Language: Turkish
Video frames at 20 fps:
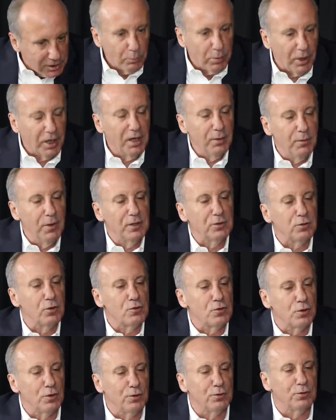
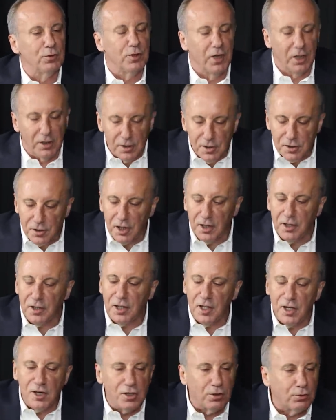Parlamento çoğunluğunu alınca
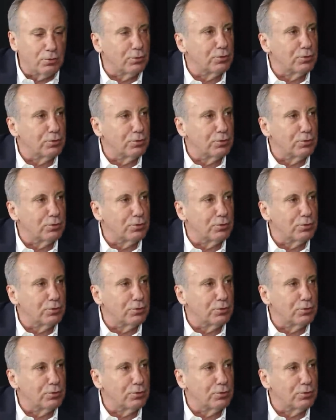ikinci